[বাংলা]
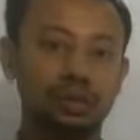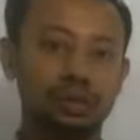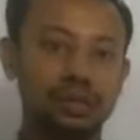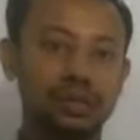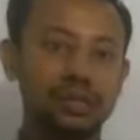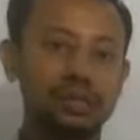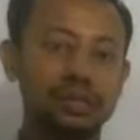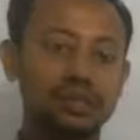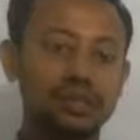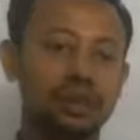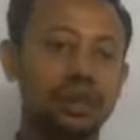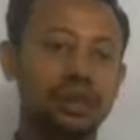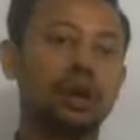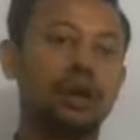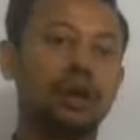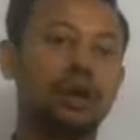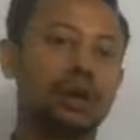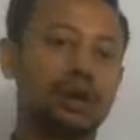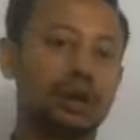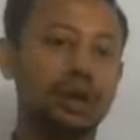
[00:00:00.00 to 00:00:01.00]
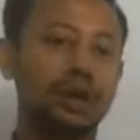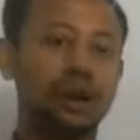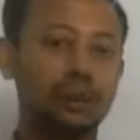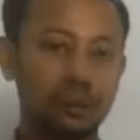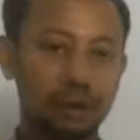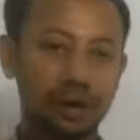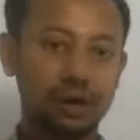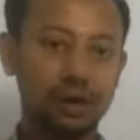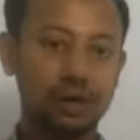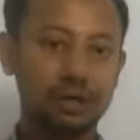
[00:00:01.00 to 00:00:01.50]
ডিসিশন নেওয়াকে
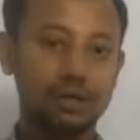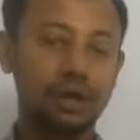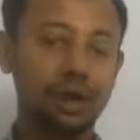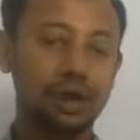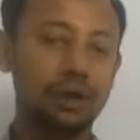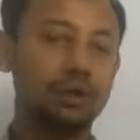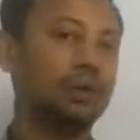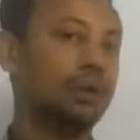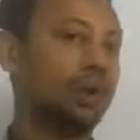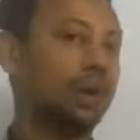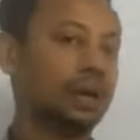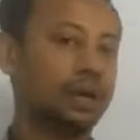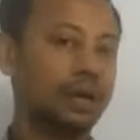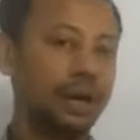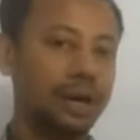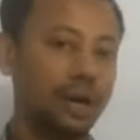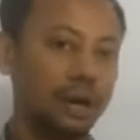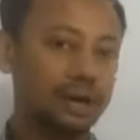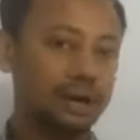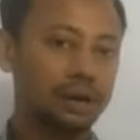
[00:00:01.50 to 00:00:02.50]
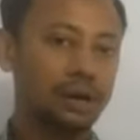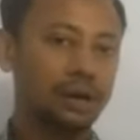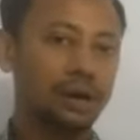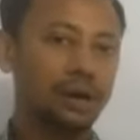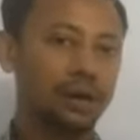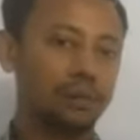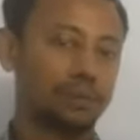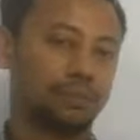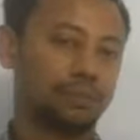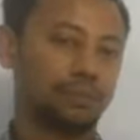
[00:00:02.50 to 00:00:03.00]
নির্ধারণ করাকে
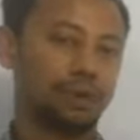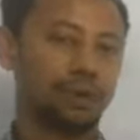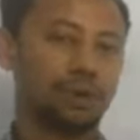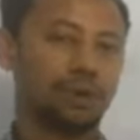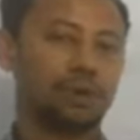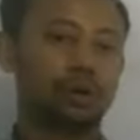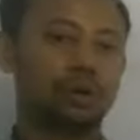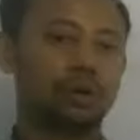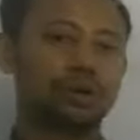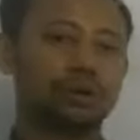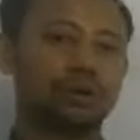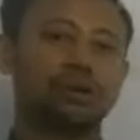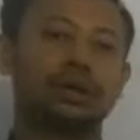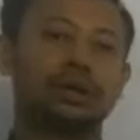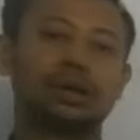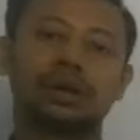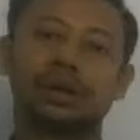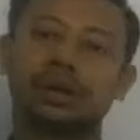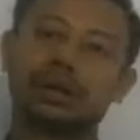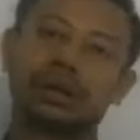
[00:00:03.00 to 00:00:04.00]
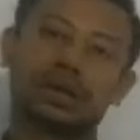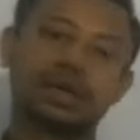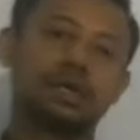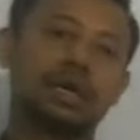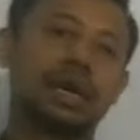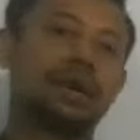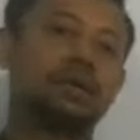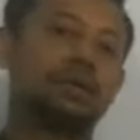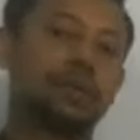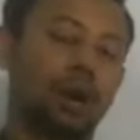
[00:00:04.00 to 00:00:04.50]
পণ্য
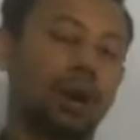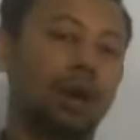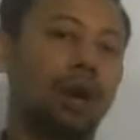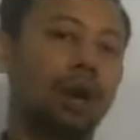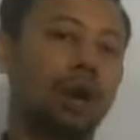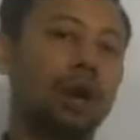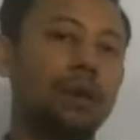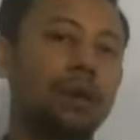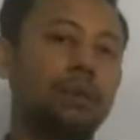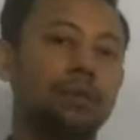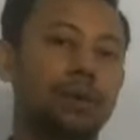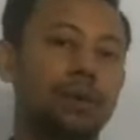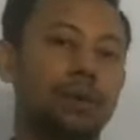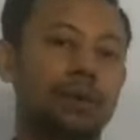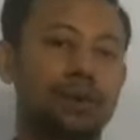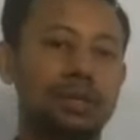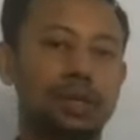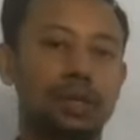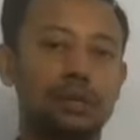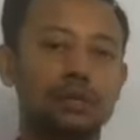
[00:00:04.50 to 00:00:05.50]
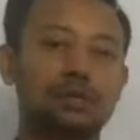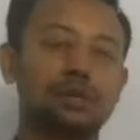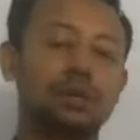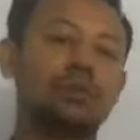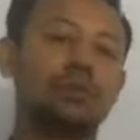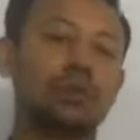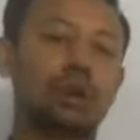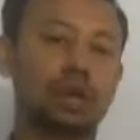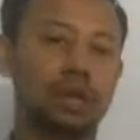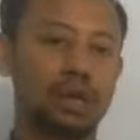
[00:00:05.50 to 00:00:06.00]
ডিজাইন বলা হয় পণ্য ডিজাইন হচ্ছে
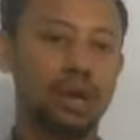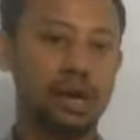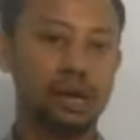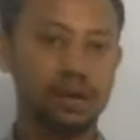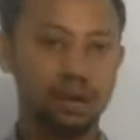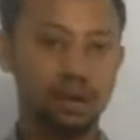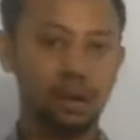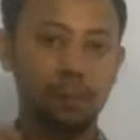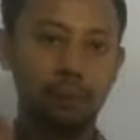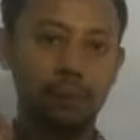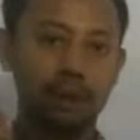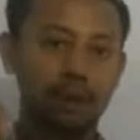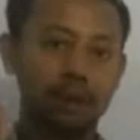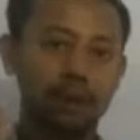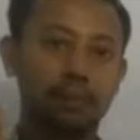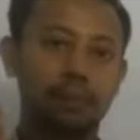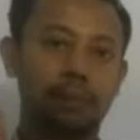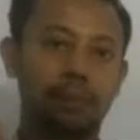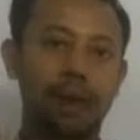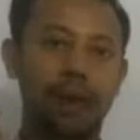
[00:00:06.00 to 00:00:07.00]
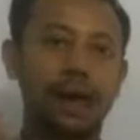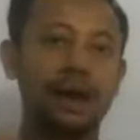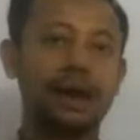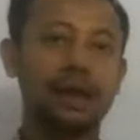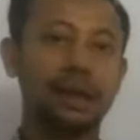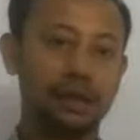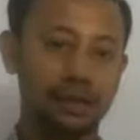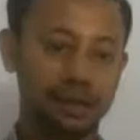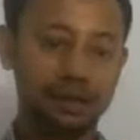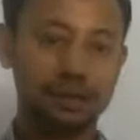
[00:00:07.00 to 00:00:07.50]
ওয়ান কাইন্ড অফ
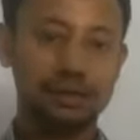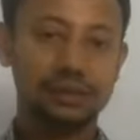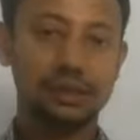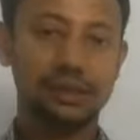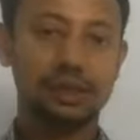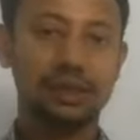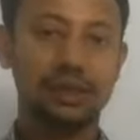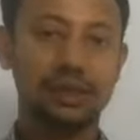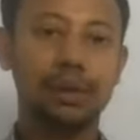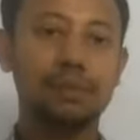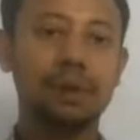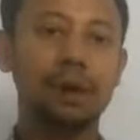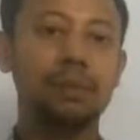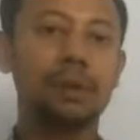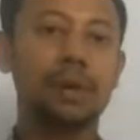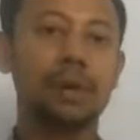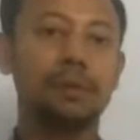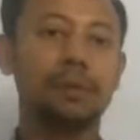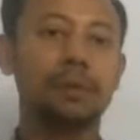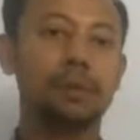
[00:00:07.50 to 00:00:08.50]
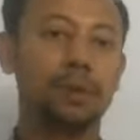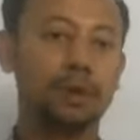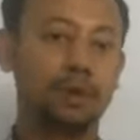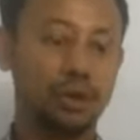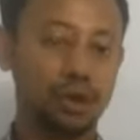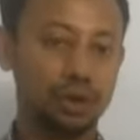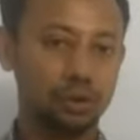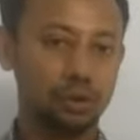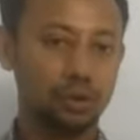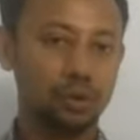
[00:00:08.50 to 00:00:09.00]
প্ল্যানিং যে কিভাবে আমি
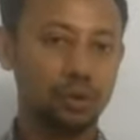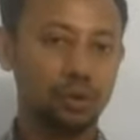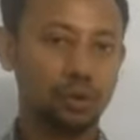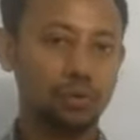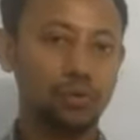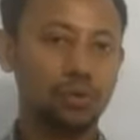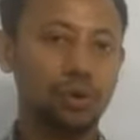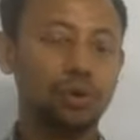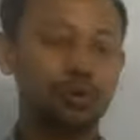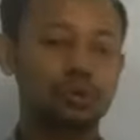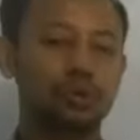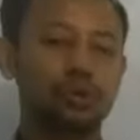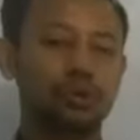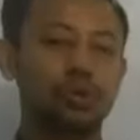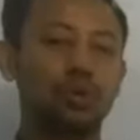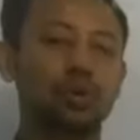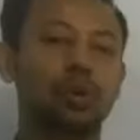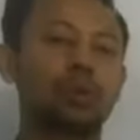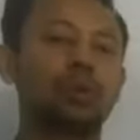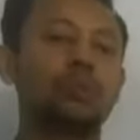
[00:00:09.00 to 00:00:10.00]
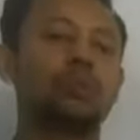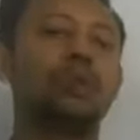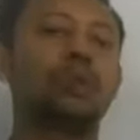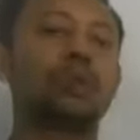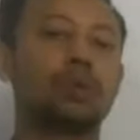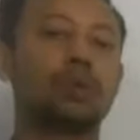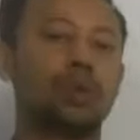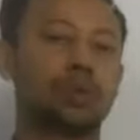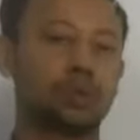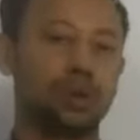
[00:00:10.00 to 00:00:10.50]
পণ্যটা তৈরি করব কোন
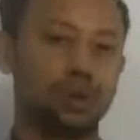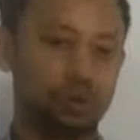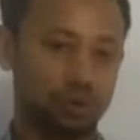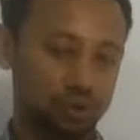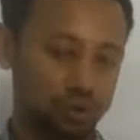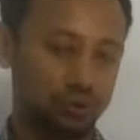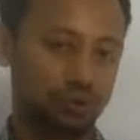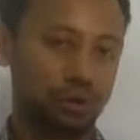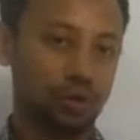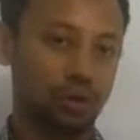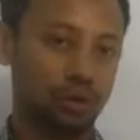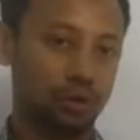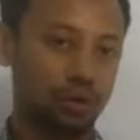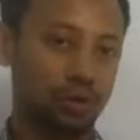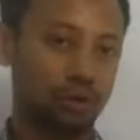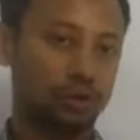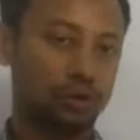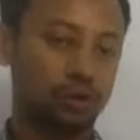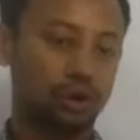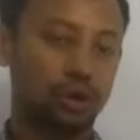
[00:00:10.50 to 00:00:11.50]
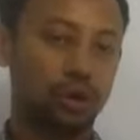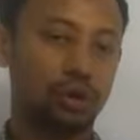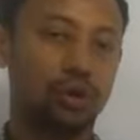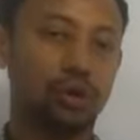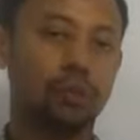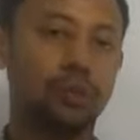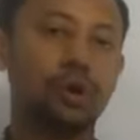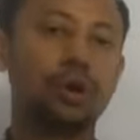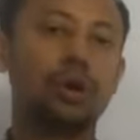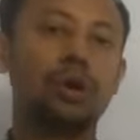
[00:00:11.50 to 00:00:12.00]
পরিকল্পনা অনুযায়ী পণ্যটা তৈরি করব